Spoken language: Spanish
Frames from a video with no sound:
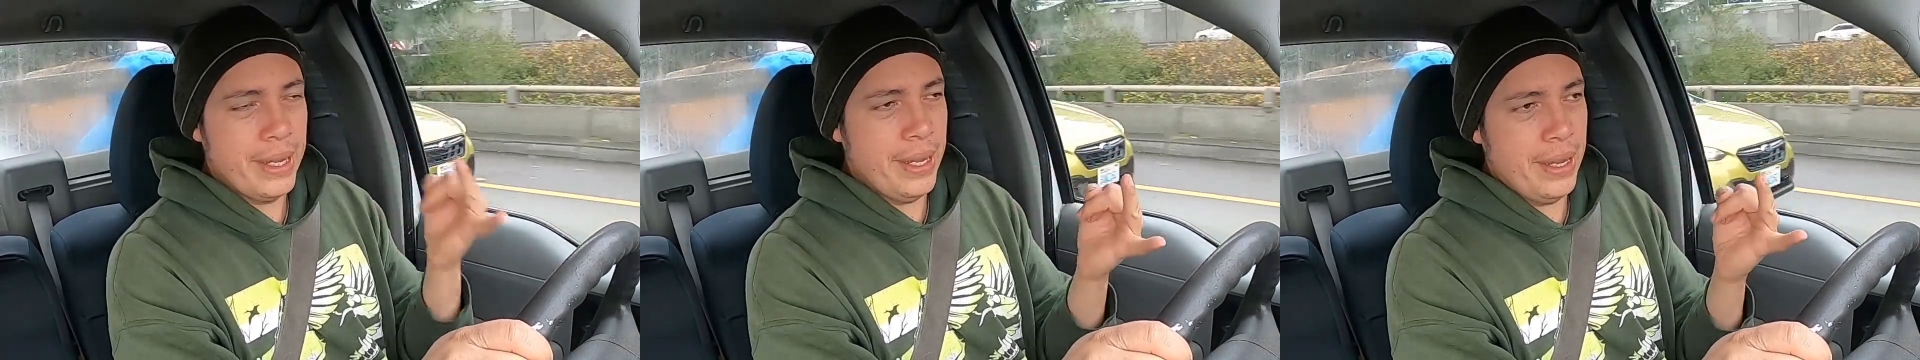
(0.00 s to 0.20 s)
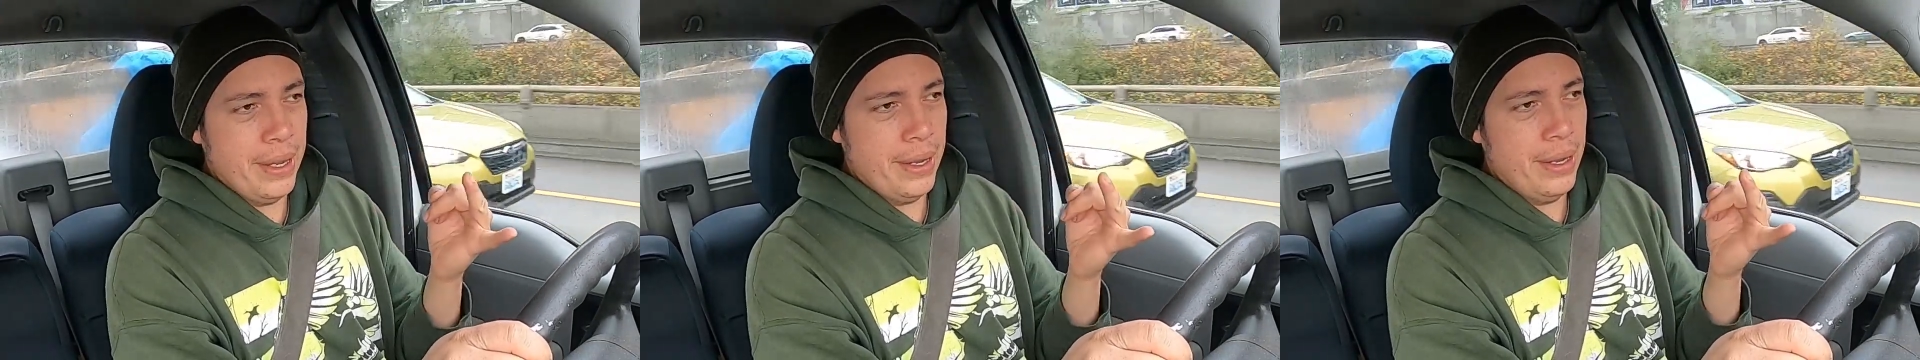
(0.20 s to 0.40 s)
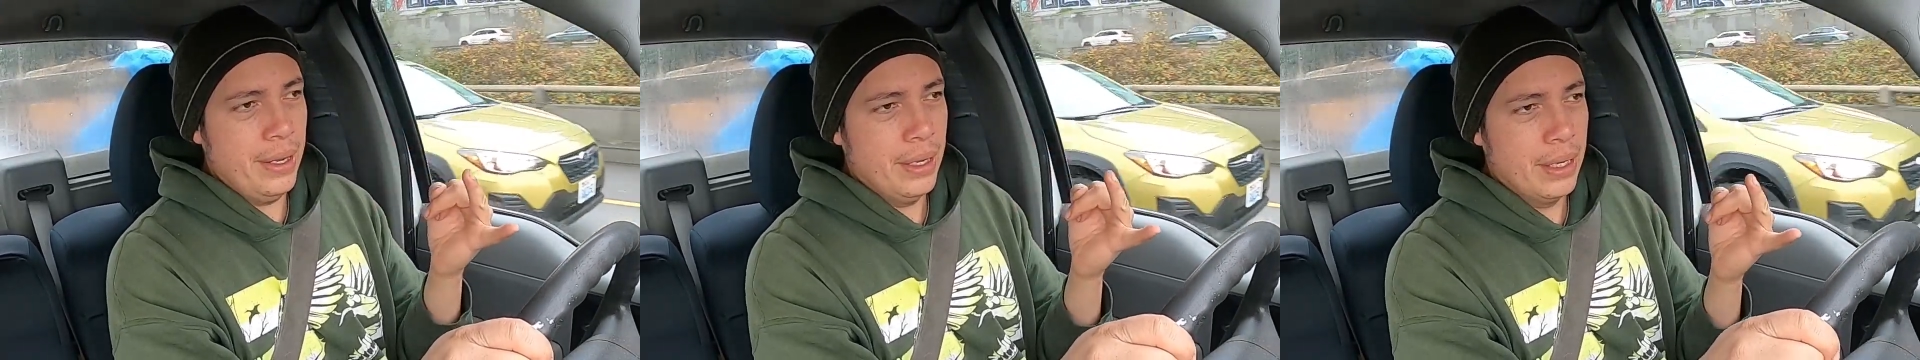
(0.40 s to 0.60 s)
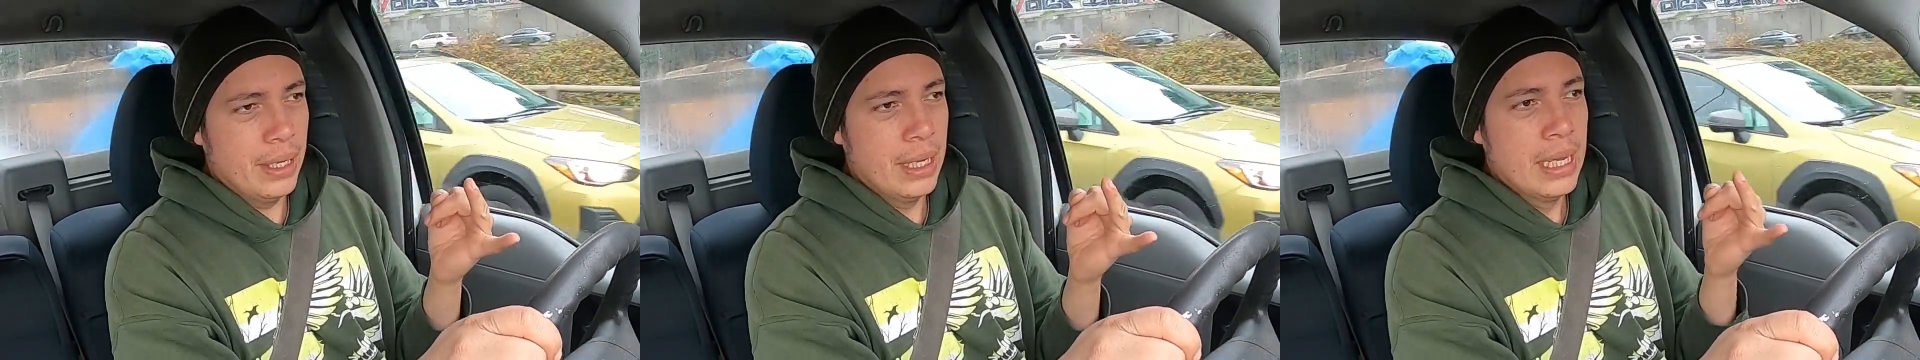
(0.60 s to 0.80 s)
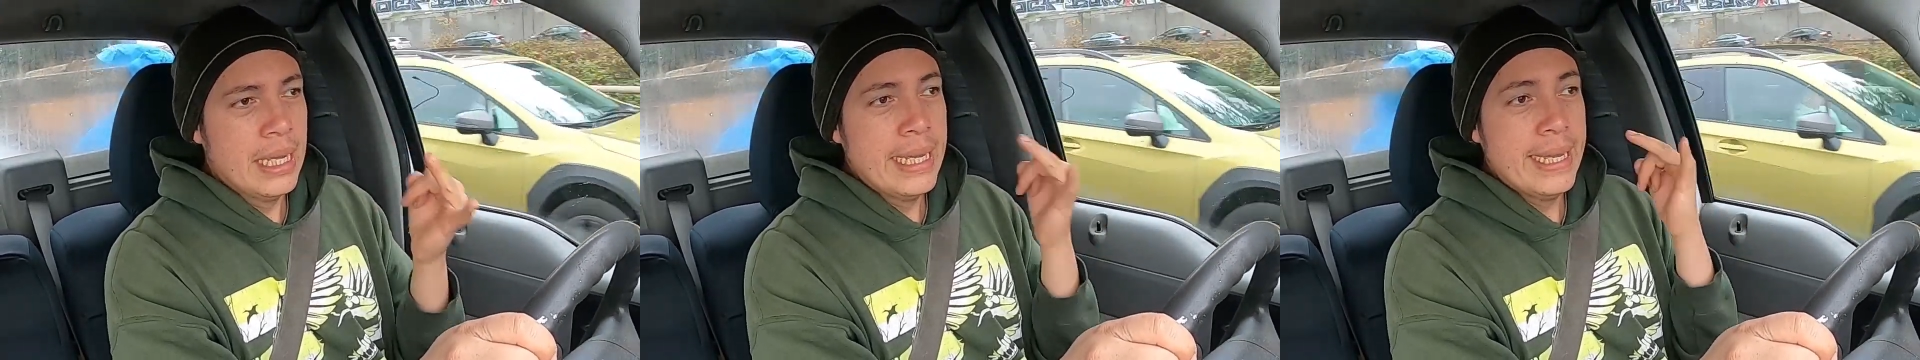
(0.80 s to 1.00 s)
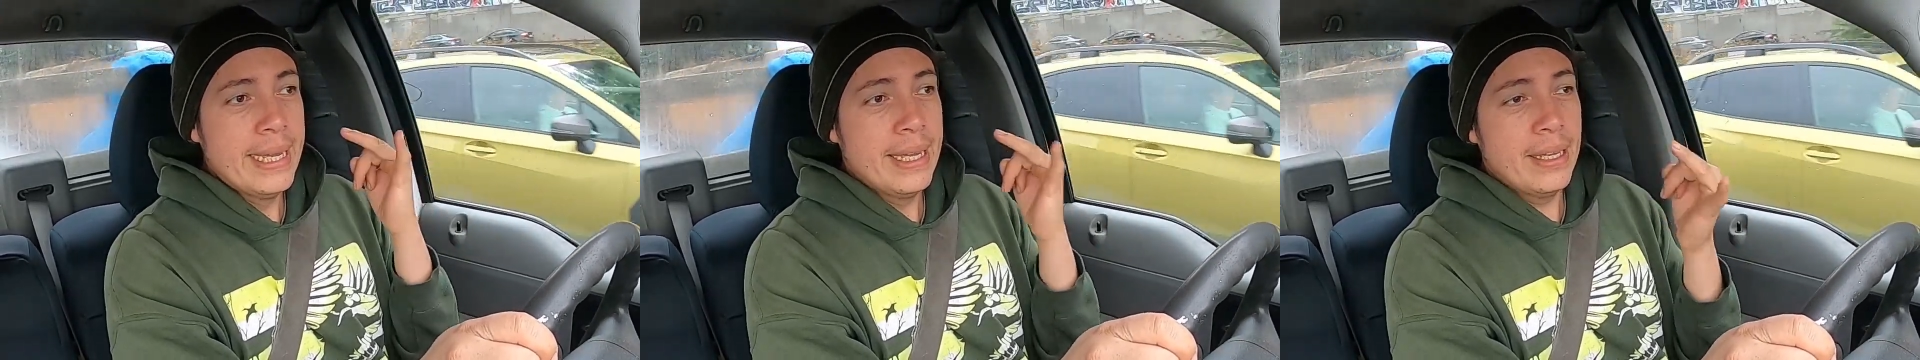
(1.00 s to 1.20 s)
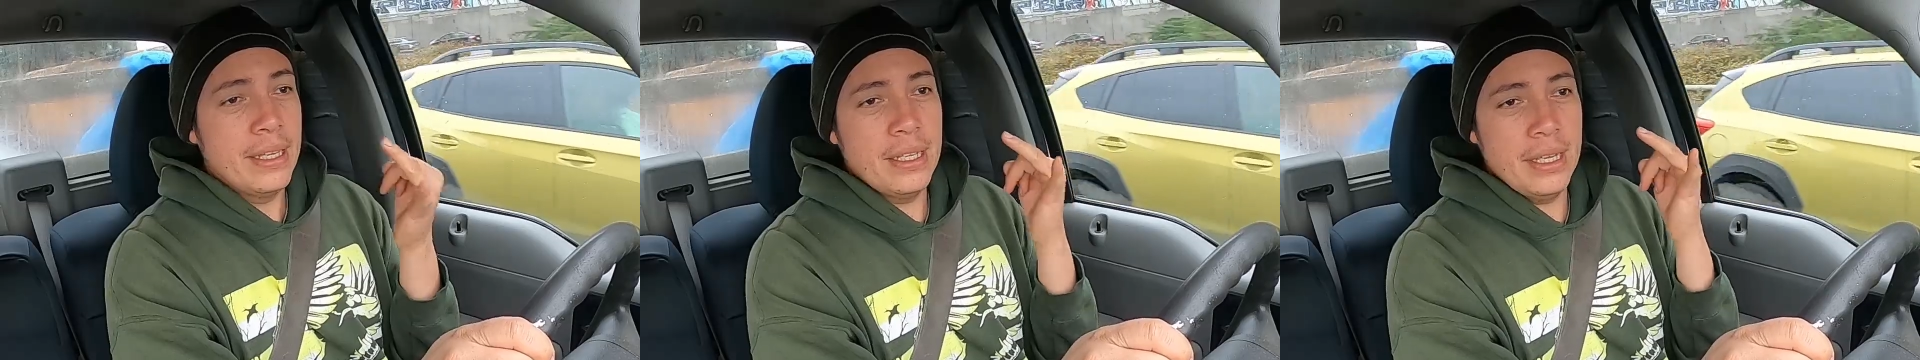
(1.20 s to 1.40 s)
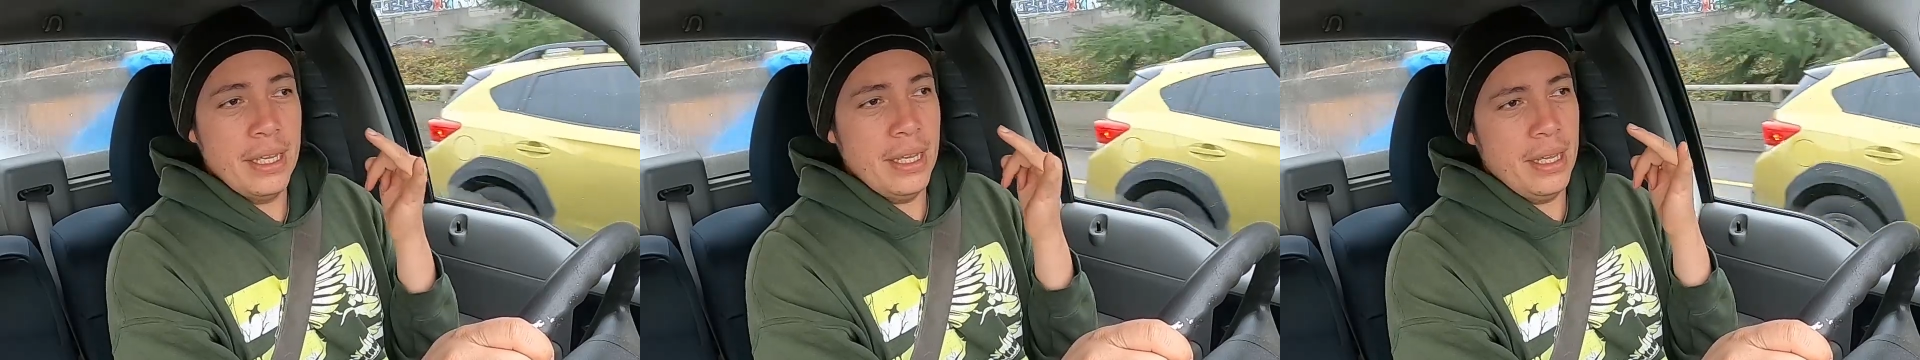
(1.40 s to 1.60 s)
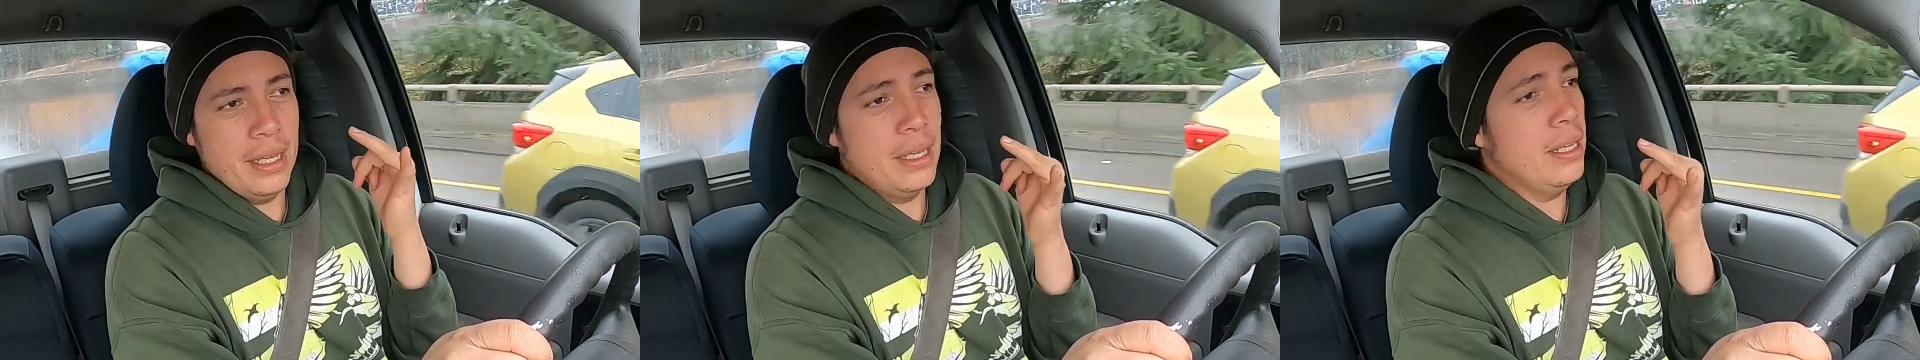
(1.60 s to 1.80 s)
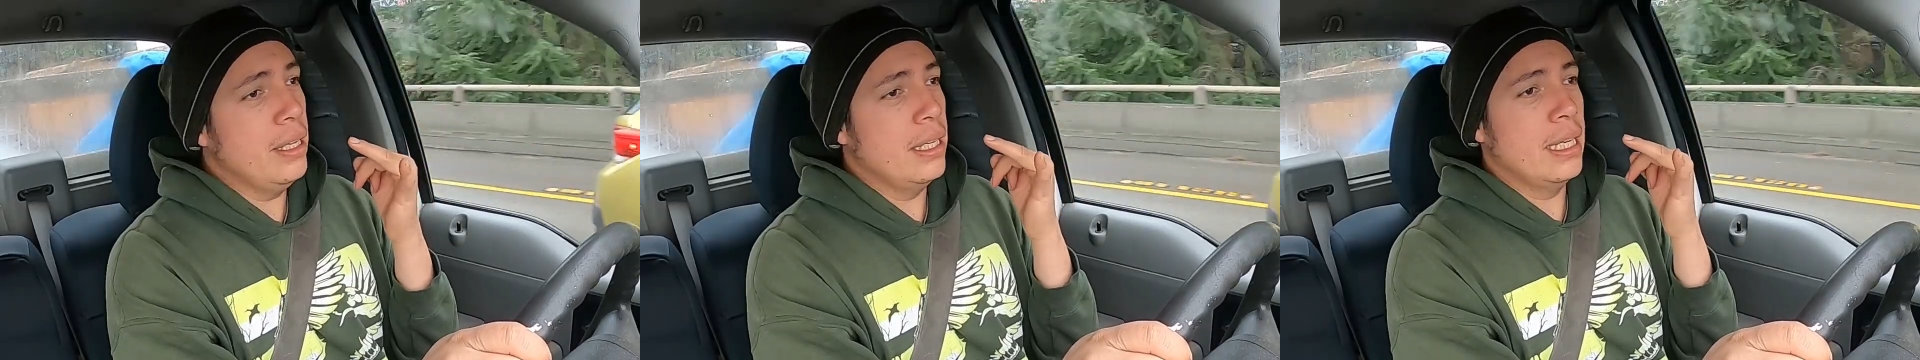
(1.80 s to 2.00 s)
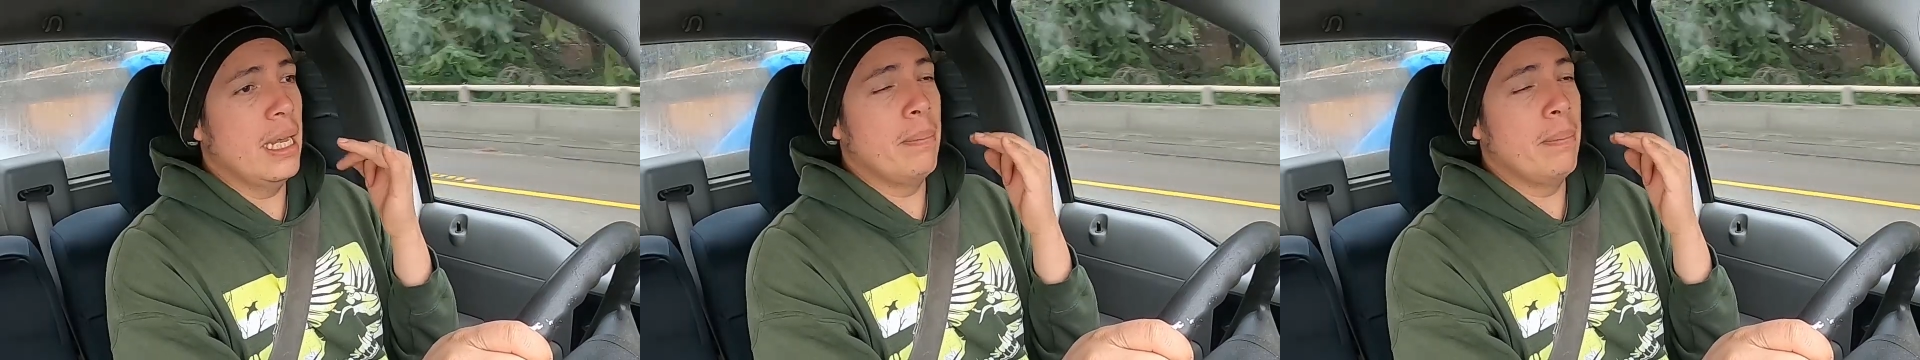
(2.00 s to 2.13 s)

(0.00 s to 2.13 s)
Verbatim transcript: y, y